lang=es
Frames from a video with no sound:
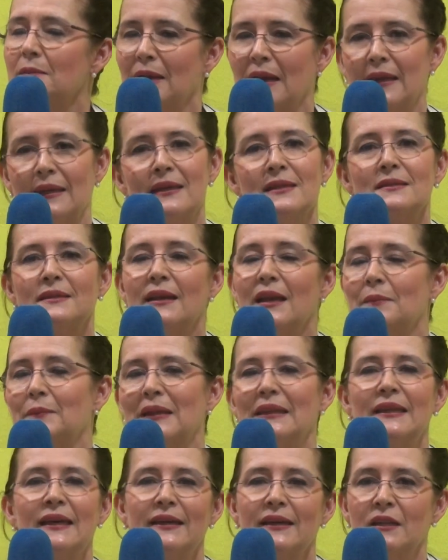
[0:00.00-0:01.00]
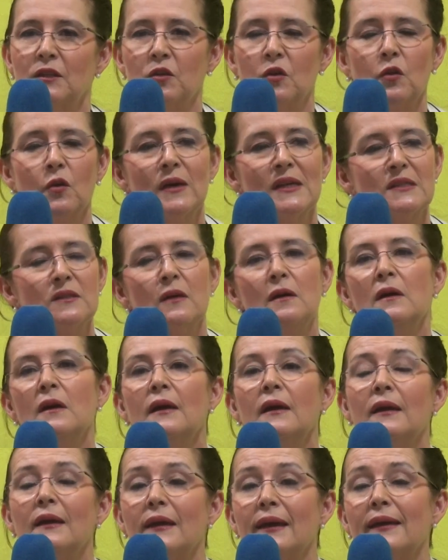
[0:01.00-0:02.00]
si blanqueaste la manteca y todo eso,
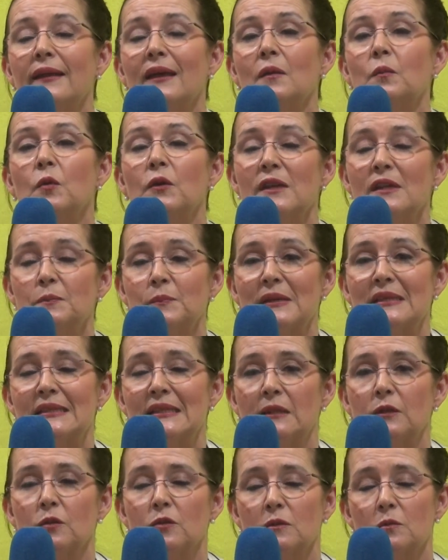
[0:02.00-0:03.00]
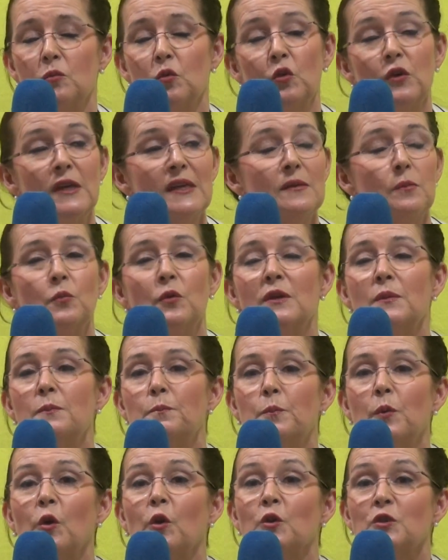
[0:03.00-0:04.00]
quedan muy espesitos, muy, muy
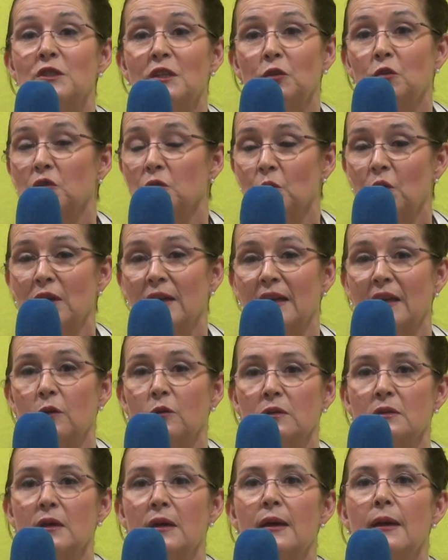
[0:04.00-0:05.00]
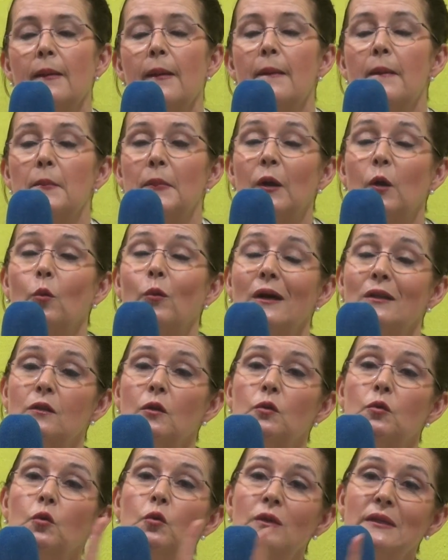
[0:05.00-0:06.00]
porositos, muy ricos. Pero
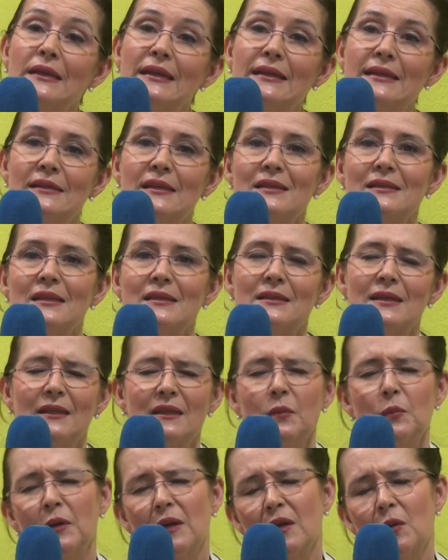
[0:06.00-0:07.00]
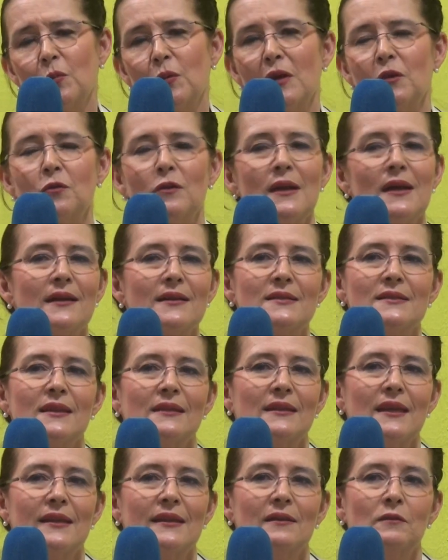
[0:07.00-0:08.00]
cuando tú utilizas aceite, por ejemplo, hay una
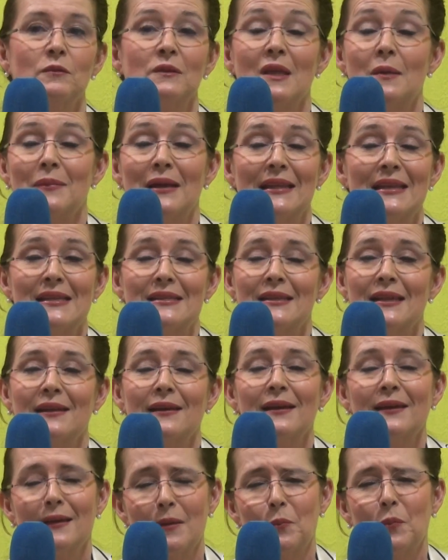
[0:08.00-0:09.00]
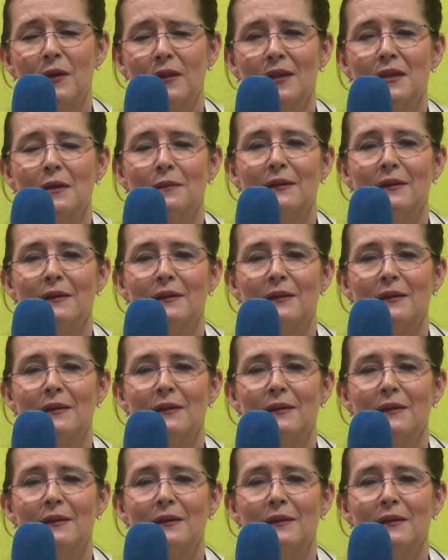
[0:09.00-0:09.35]
receta de un tamal de acelga que puede